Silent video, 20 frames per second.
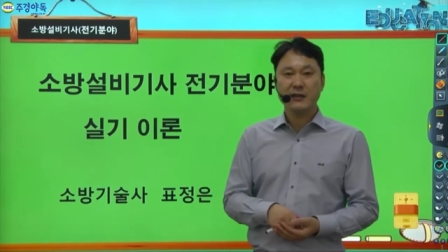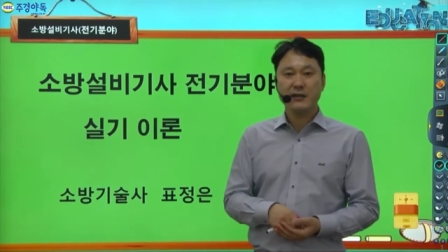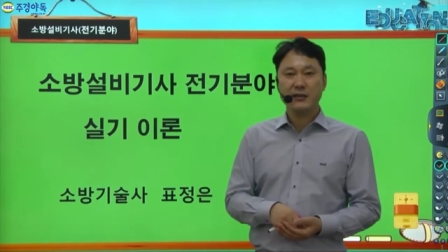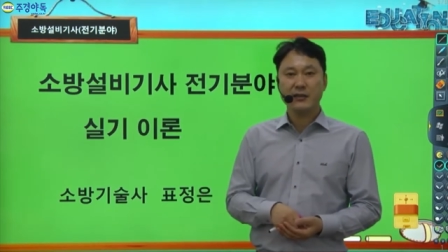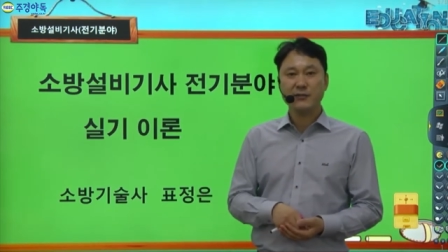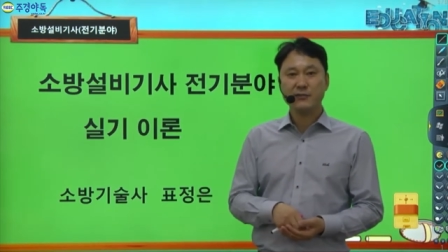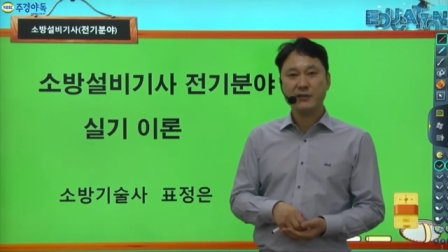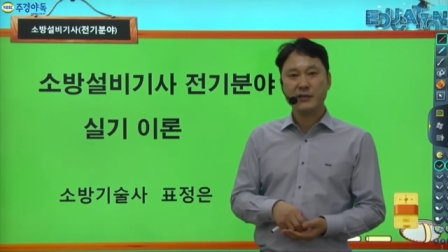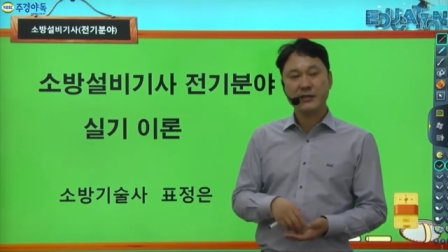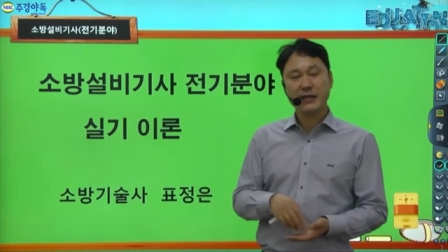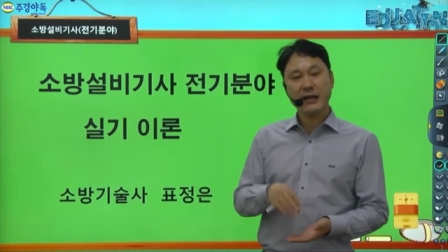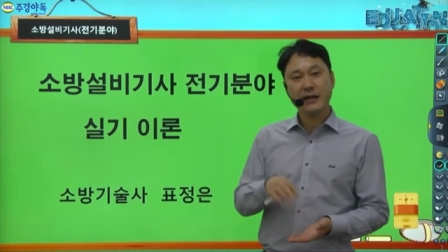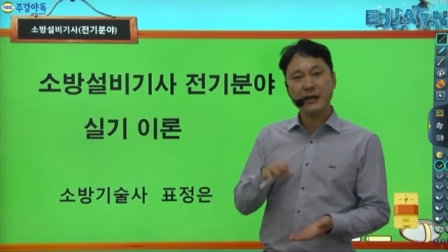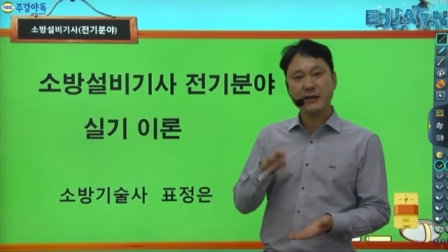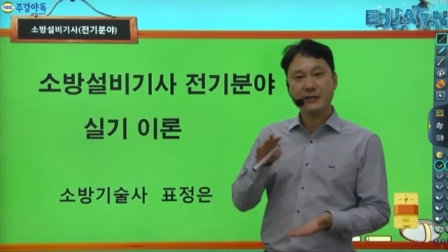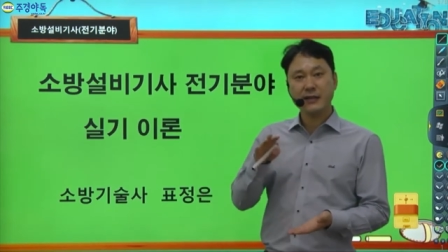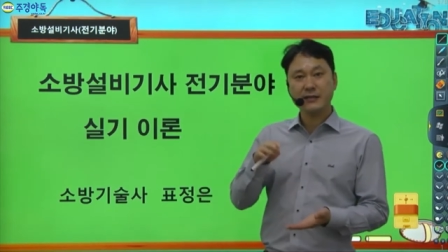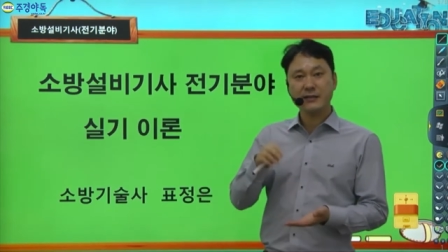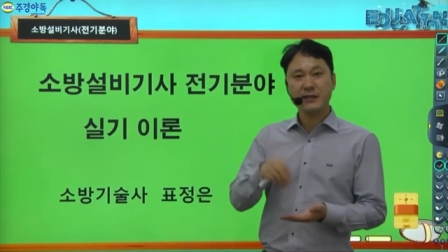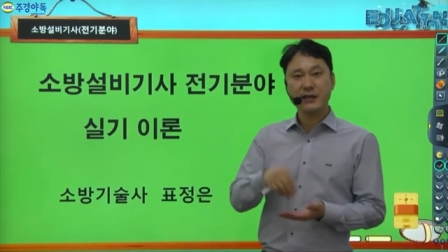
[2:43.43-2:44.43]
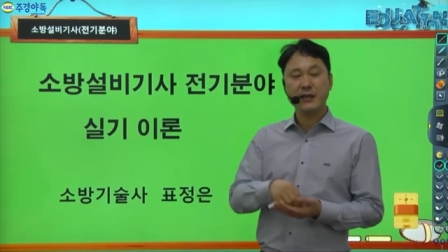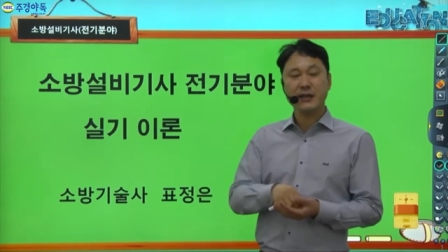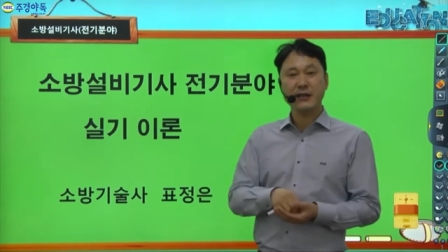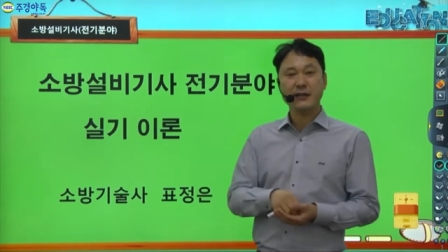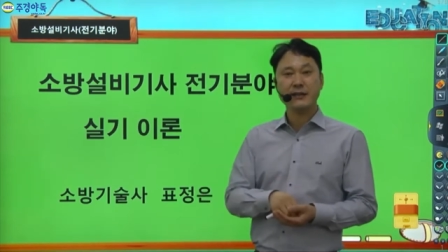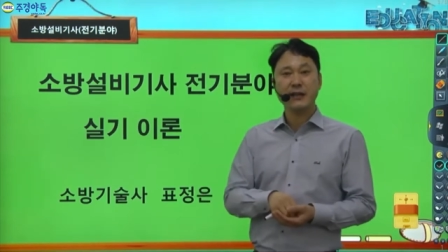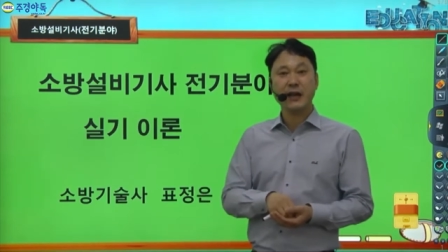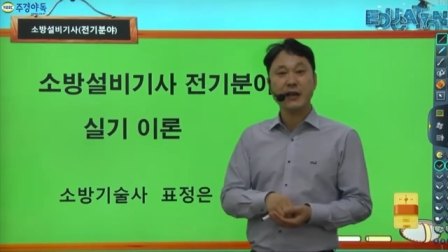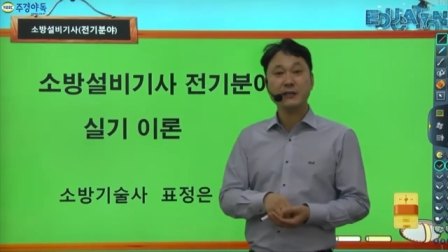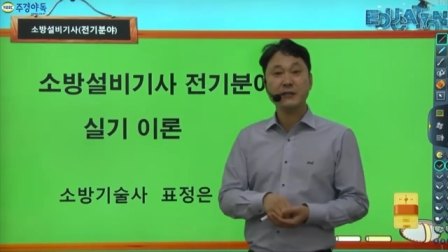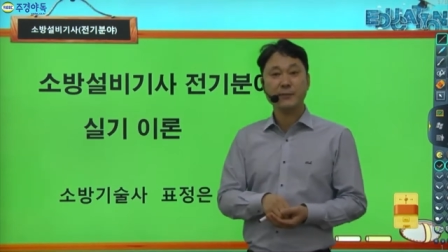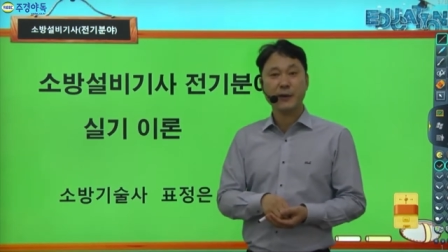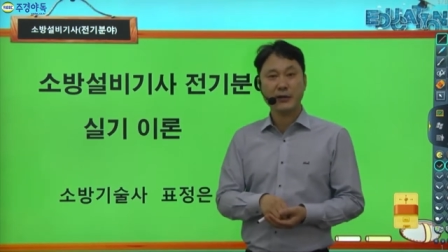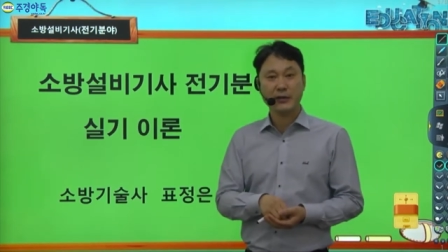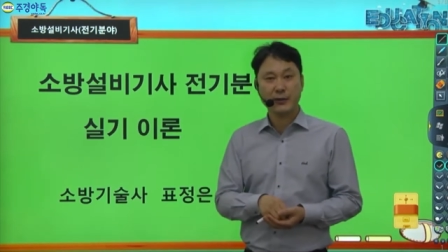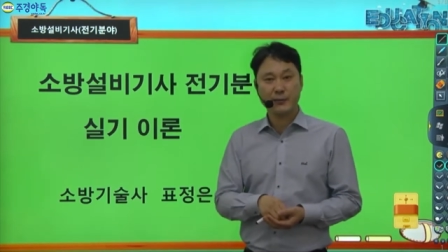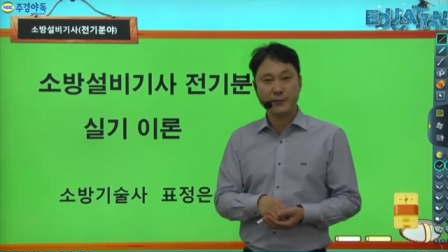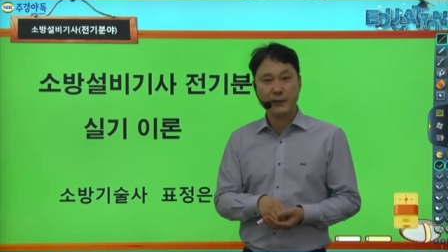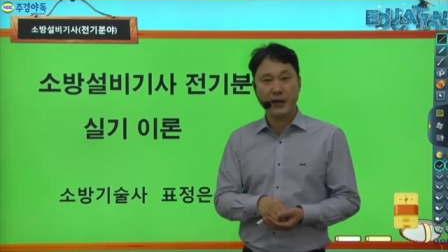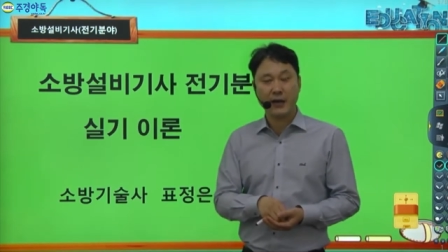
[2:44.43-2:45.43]
여러분들이 생각나는 게 네
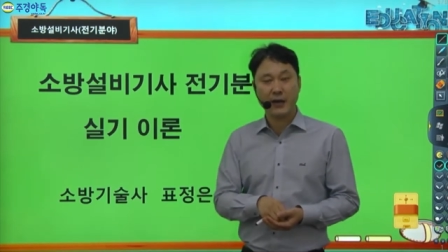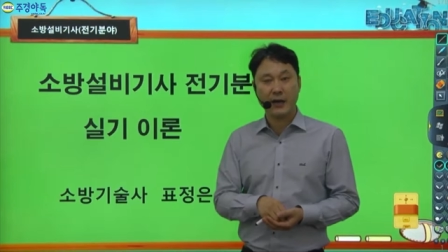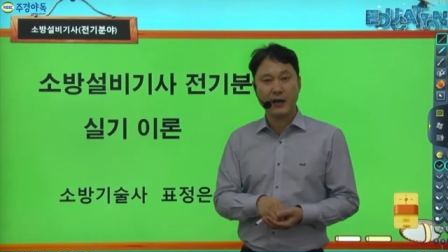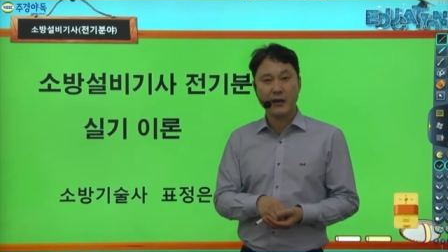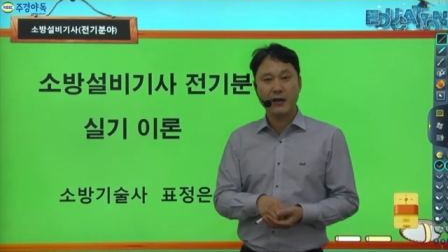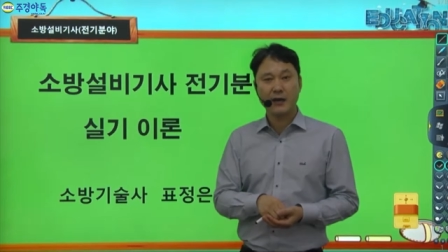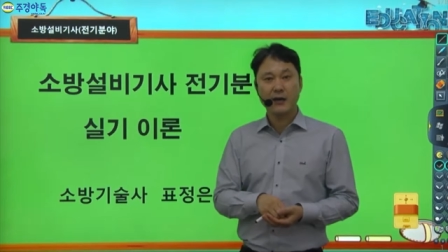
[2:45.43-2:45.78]
가지밖에 없다.